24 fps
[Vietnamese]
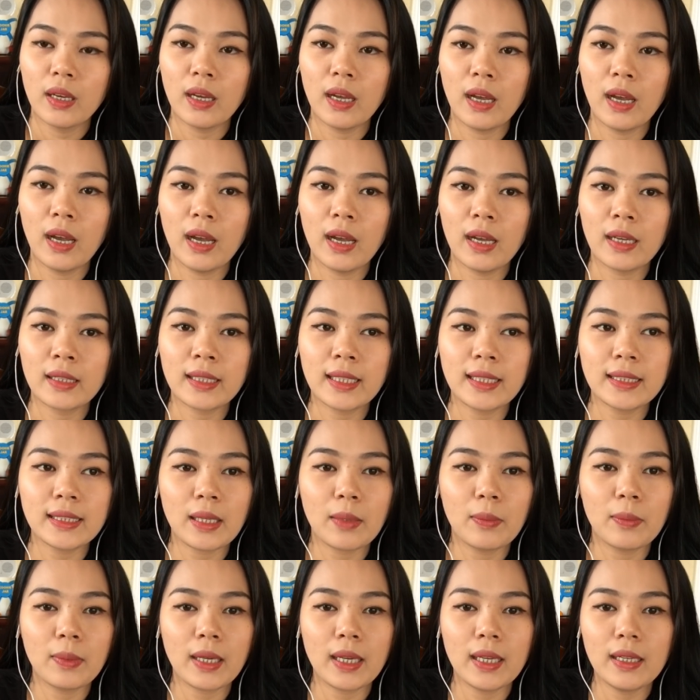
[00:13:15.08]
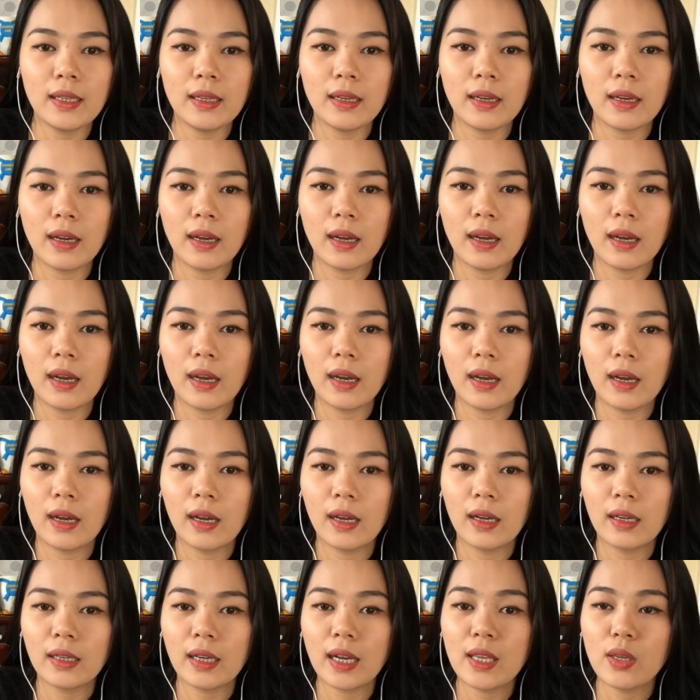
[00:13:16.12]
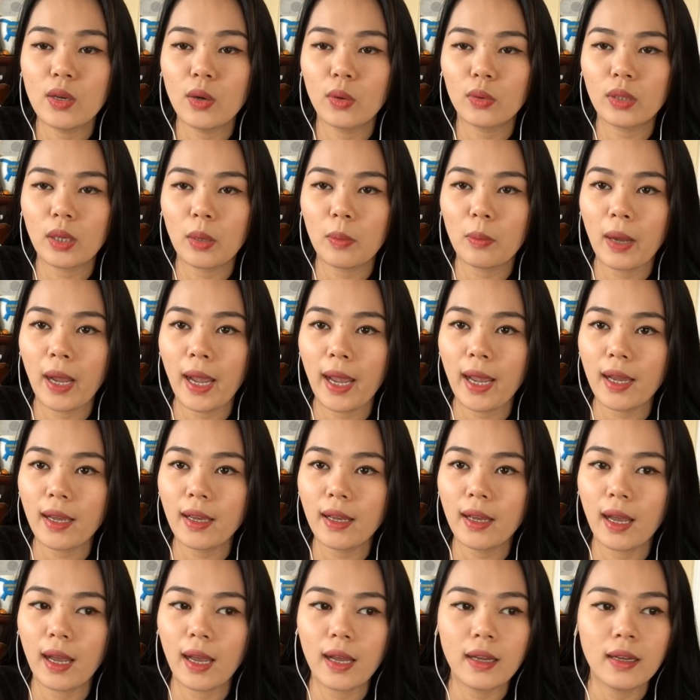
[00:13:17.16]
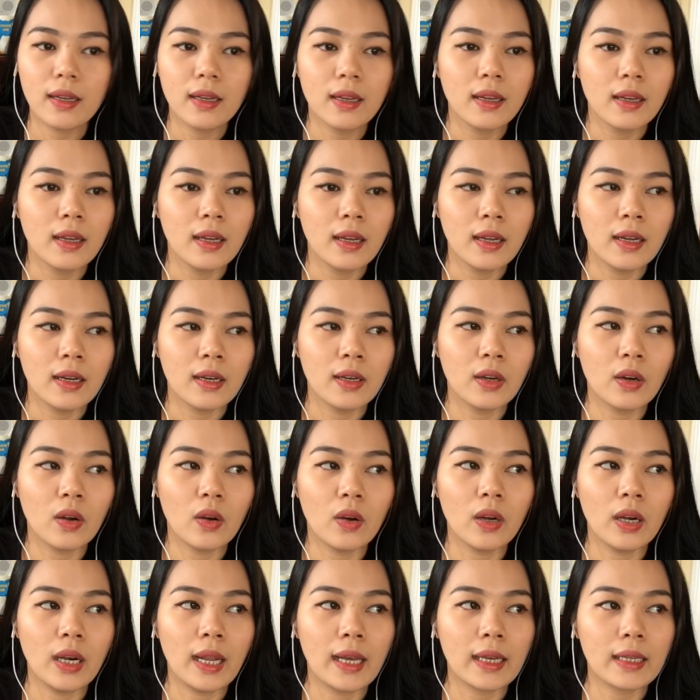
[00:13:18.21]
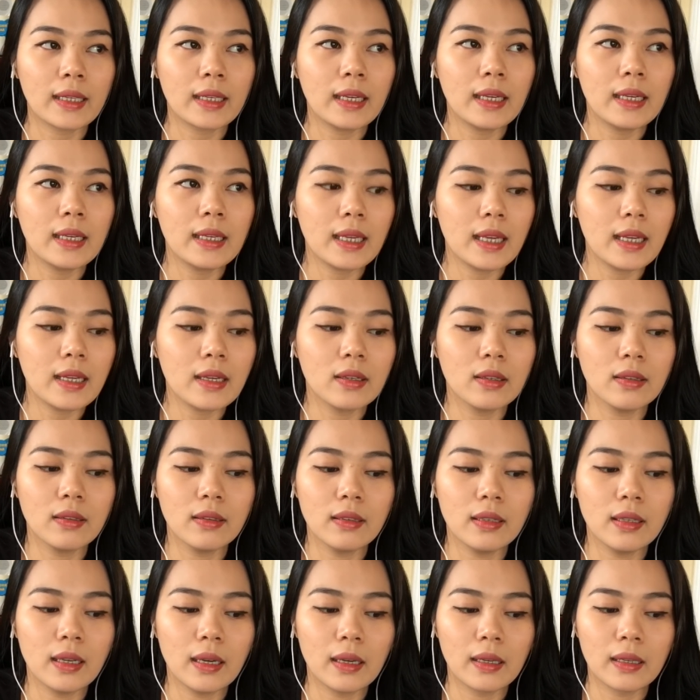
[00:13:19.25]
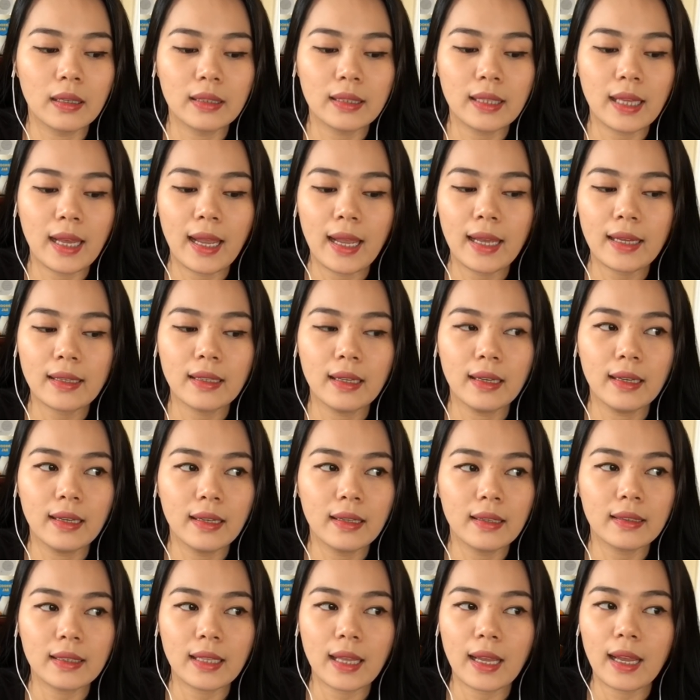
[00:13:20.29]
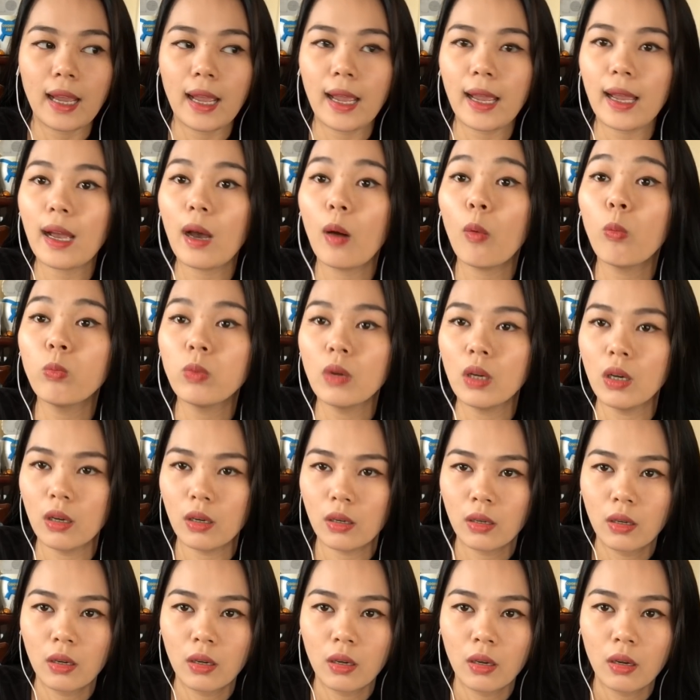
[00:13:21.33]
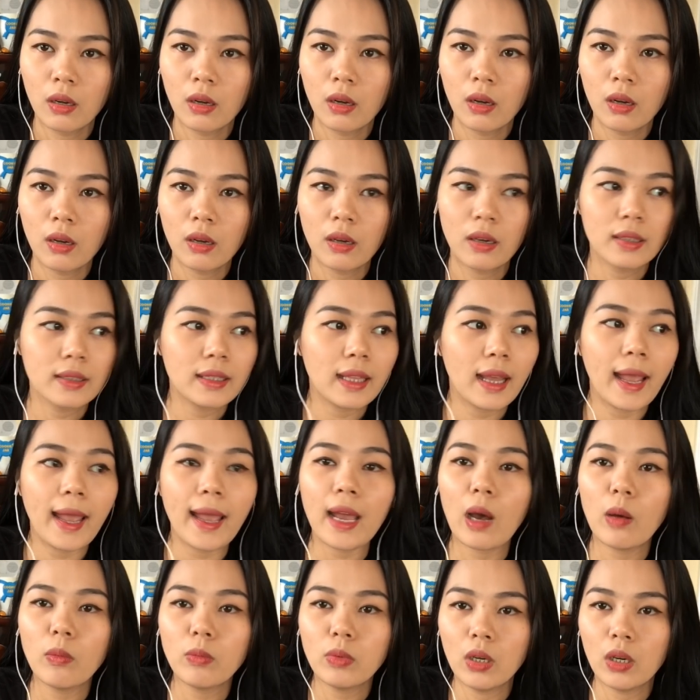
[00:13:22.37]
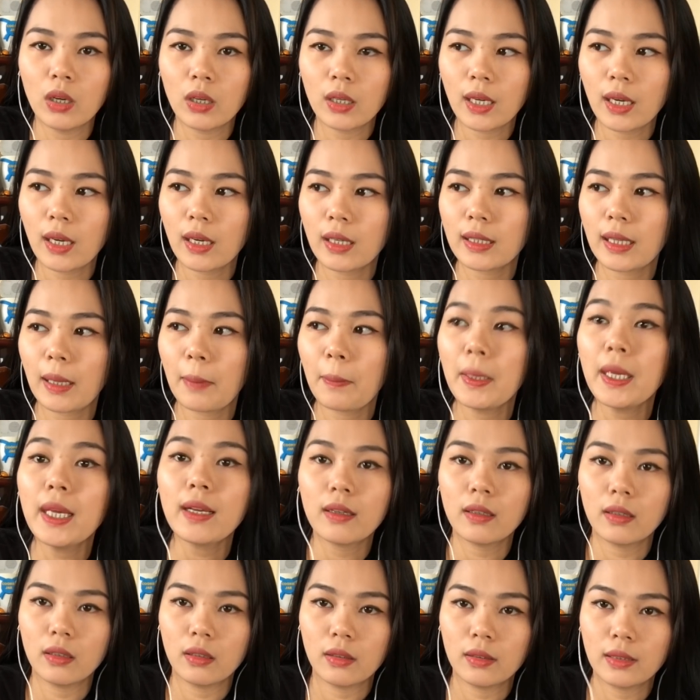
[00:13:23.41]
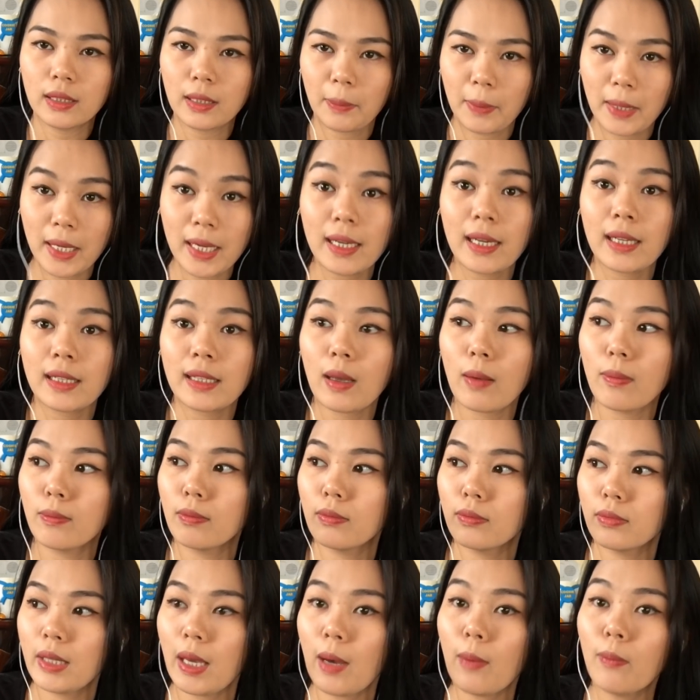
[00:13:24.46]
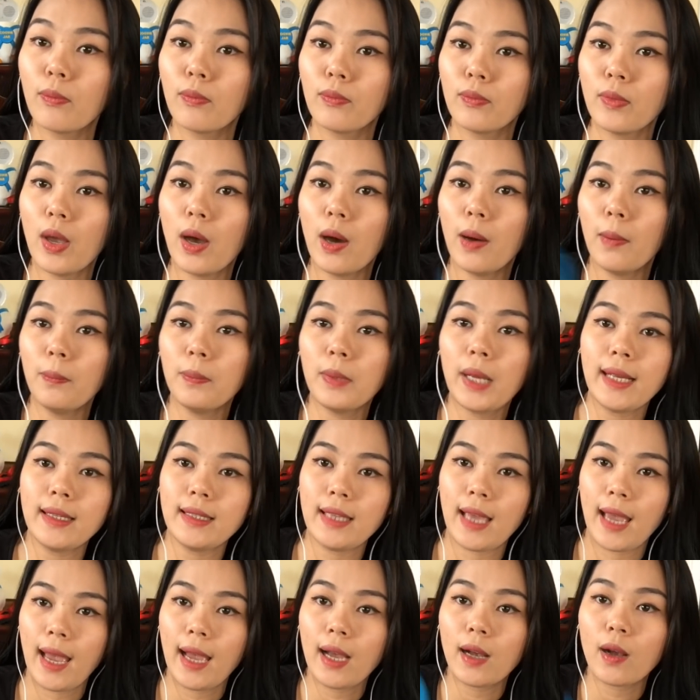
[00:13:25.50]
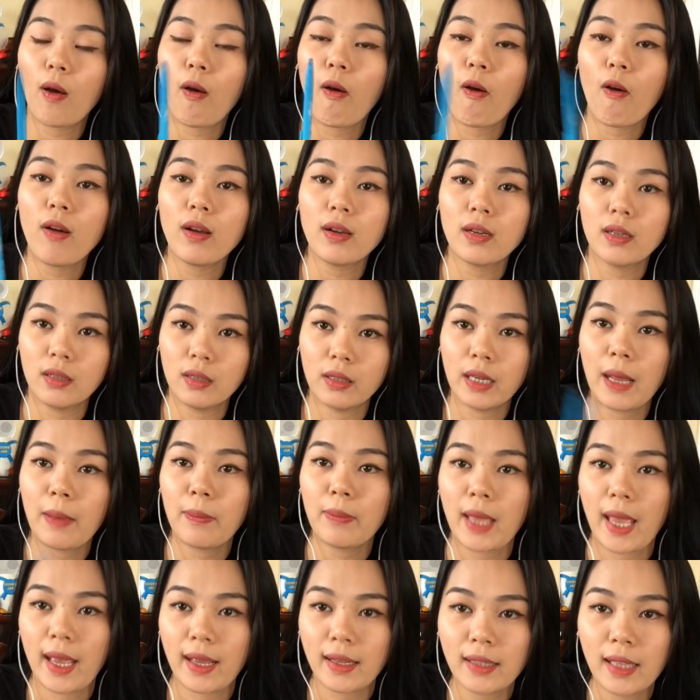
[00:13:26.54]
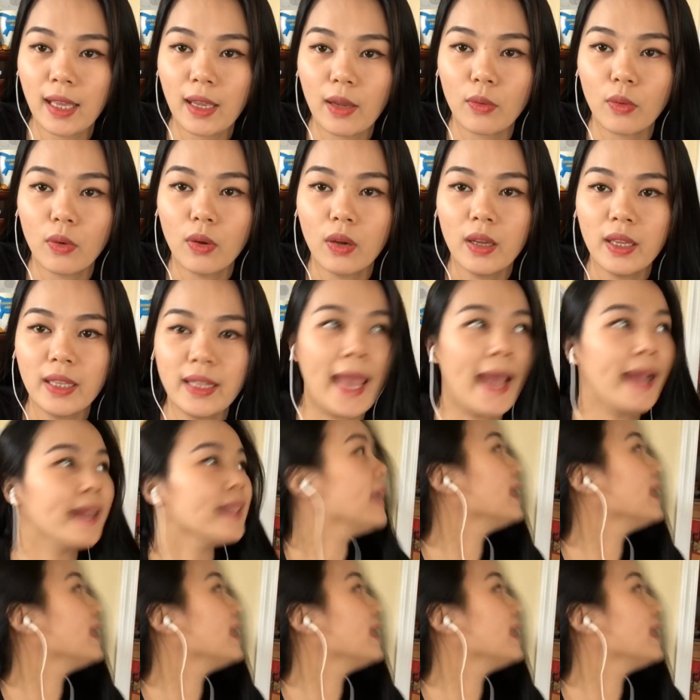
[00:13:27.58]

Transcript: À, cái xong cái à, đi vô trong hát á hả? Rồi là cái cái người người ta hát đình đó, người ta hát không được. Người ta hát không được, cái người ta biết, người ta biết là trong trong nhóm khán giả có người đem nhãn theo. Nhãn